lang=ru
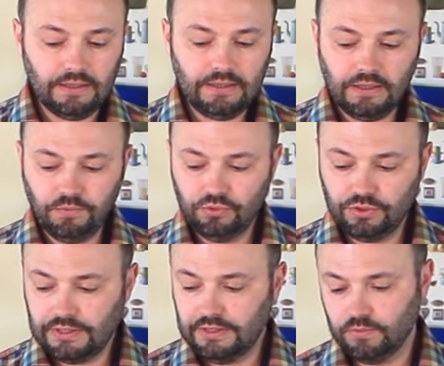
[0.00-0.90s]
я буду
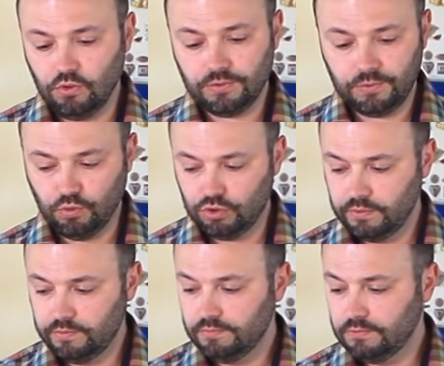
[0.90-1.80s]
солить мокрым
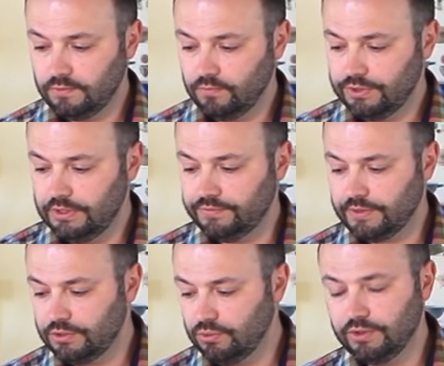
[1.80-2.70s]
способом. Вот здесь в
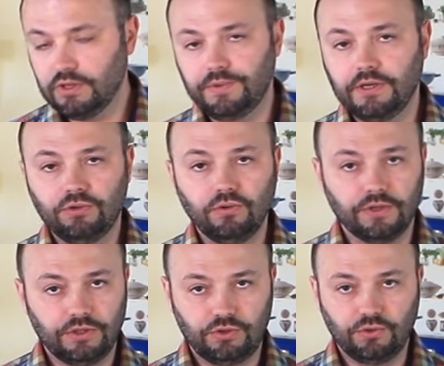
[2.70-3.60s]
кастрюльке я приготовил
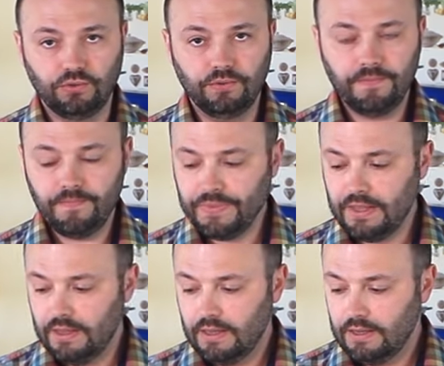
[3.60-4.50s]
рассол.
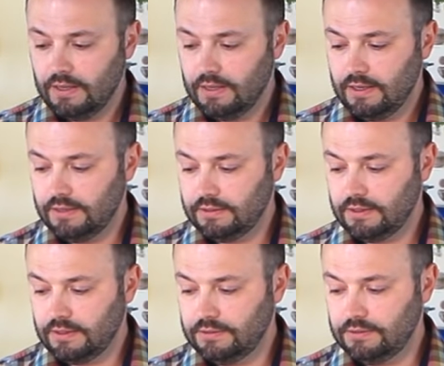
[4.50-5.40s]

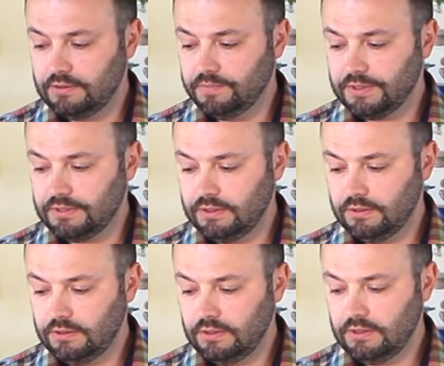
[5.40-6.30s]
Это
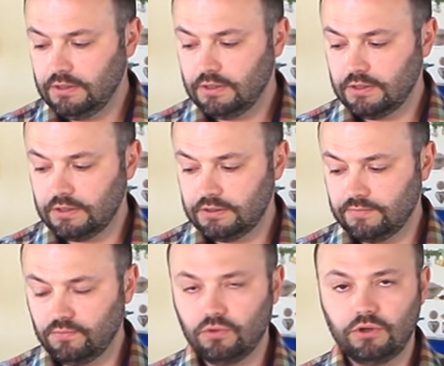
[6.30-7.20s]
10%
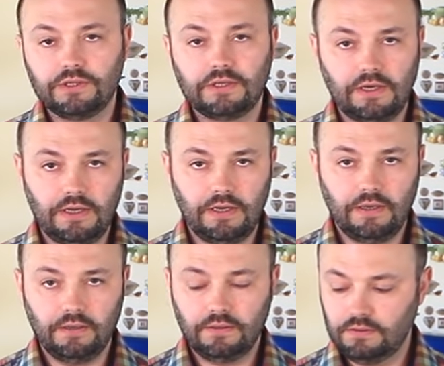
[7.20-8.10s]
раствор
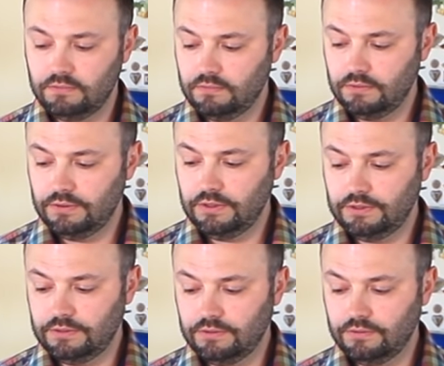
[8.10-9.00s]
солей.
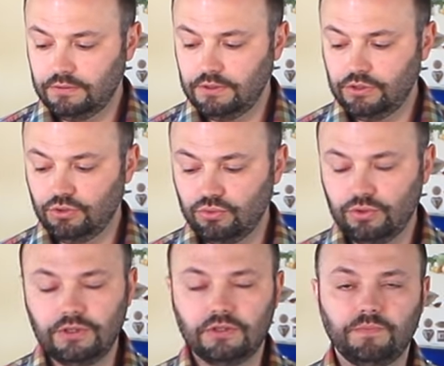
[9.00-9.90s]
Здесь
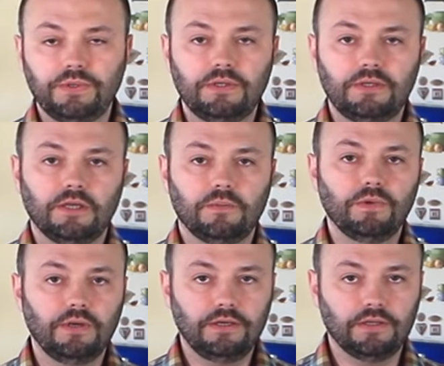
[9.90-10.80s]
1350
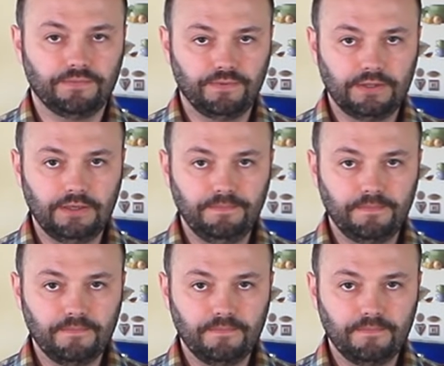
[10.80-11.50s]
мл воды,